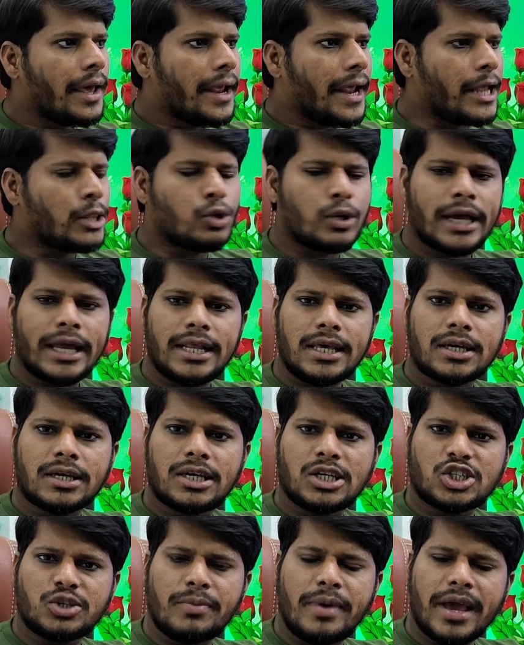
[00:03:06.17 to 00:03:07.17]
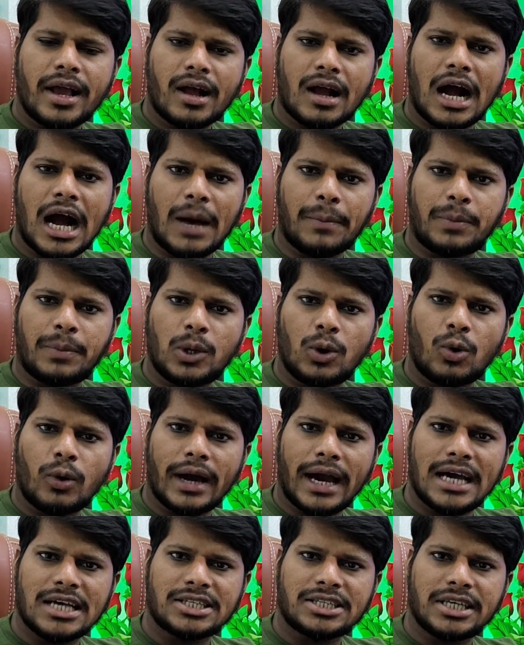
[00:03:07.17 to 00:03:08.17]
ये 2021 में काफी
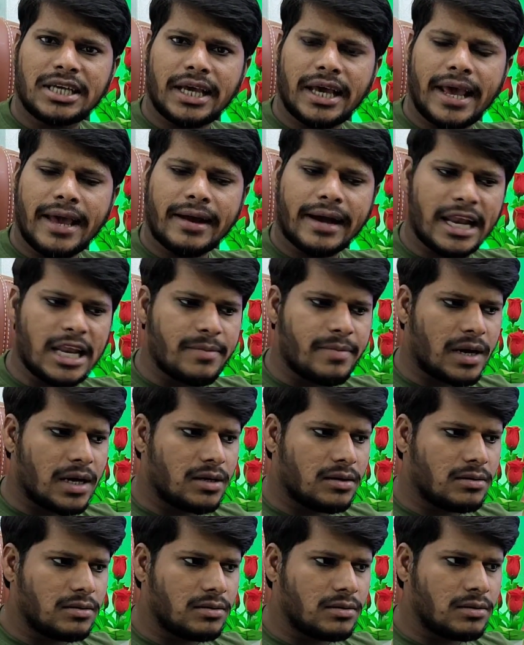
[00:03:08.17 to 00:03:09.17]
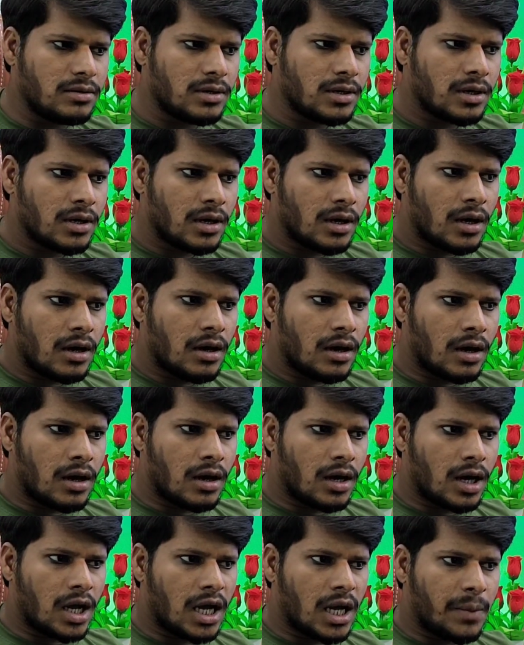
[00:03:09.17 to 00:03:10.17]
लोग ऐसे हैं करीबन
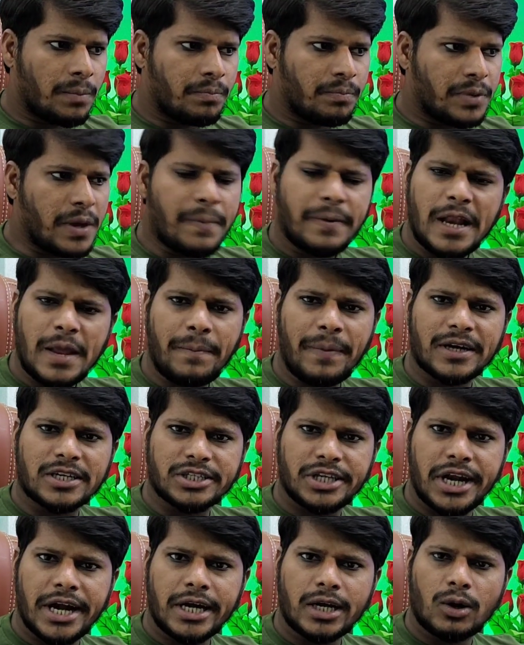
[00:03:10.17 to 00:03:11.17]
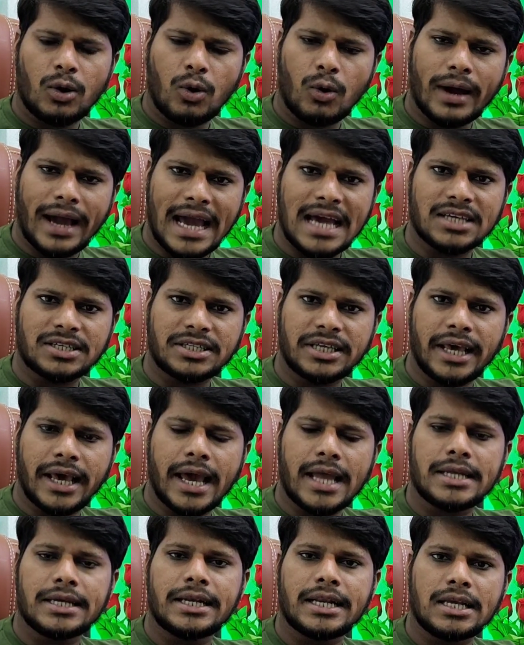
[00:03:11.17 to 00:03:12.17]
फिफ्टी परसेंट लोग ऐसे
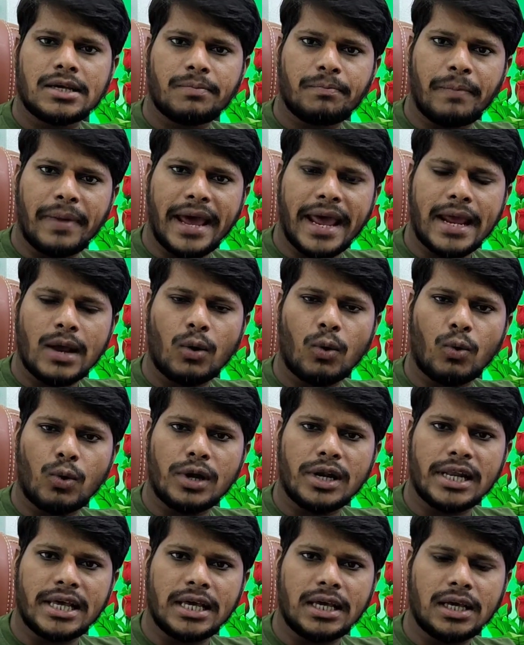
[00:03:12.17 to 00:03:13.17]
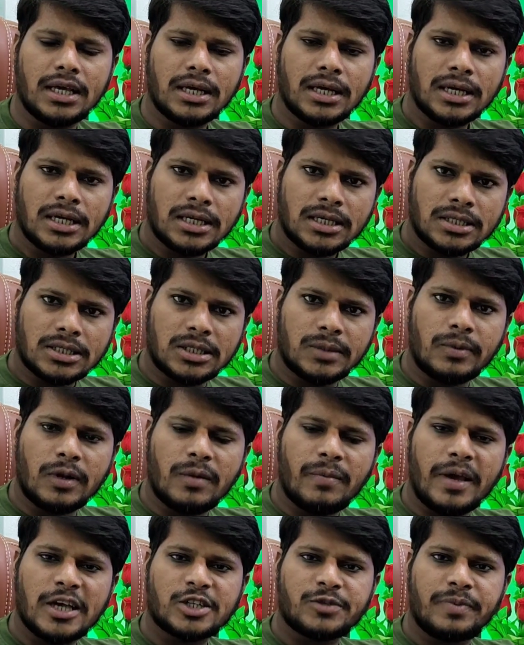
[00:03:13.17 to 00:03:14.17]
हैं जिन्हें बैंक ओनली
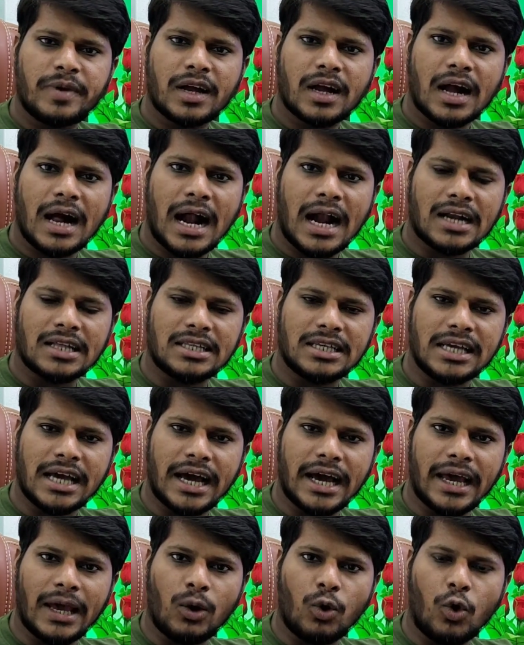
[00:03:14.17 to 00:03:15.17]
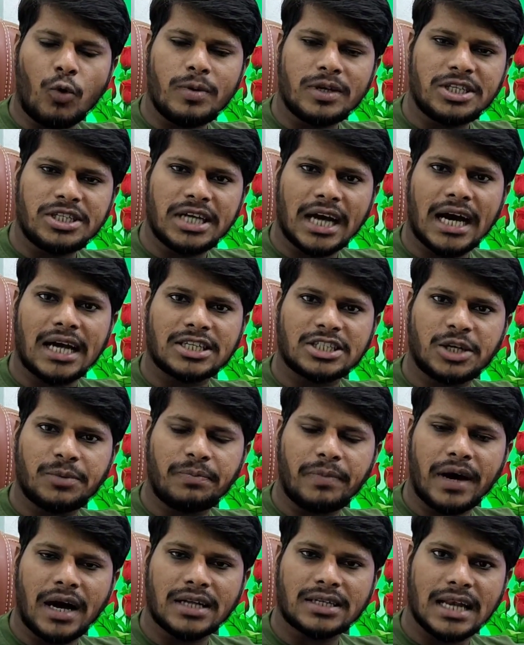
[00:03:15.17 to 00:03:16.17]
सिविल बेस पे कार्ड दिया है वो भी चार से
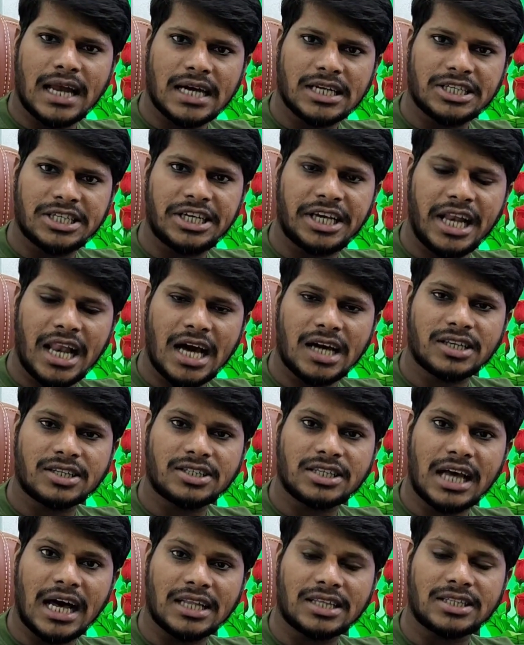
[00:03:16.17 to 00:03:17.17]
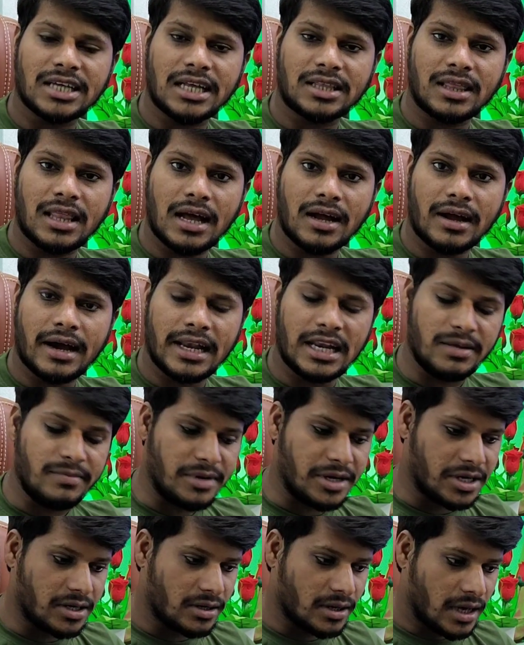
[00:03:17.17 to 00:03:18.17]
पांच लाख छह लाख सात सात लाख का
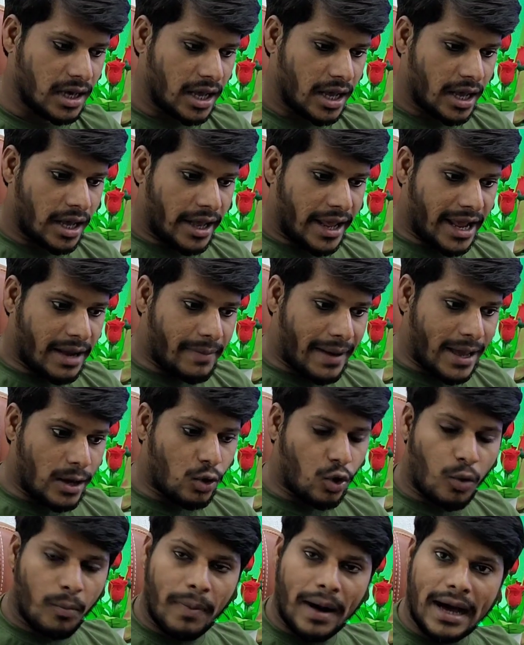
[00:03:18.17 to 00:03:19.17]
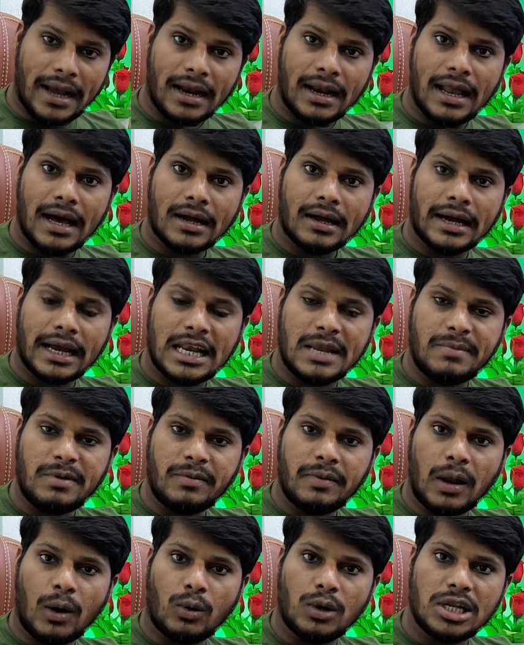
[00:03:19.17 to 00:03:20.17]
लिमिट एक बाइक को बारह लाख का
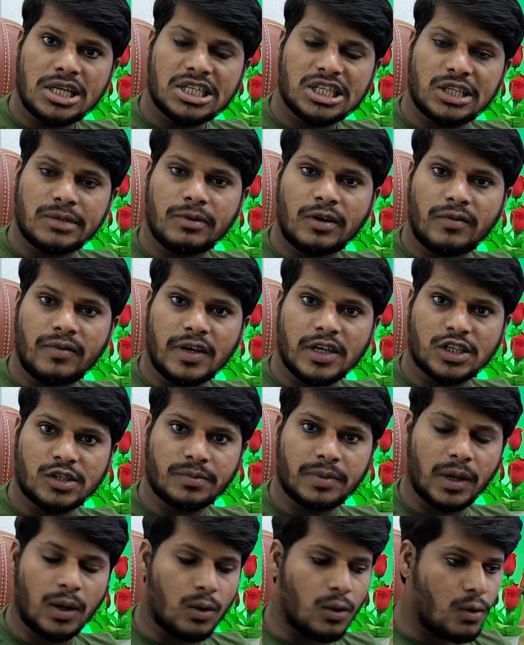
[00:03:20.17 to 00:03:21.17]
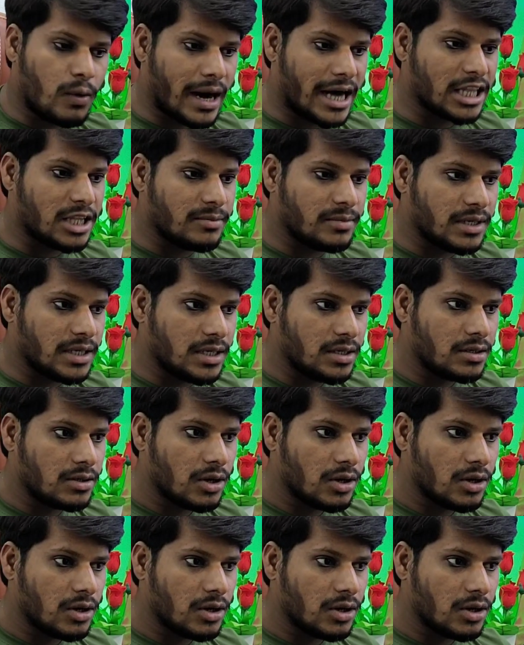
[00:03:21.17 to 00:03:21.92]
लिमिट मिला ओनली सिविल बेस पे वो आदमी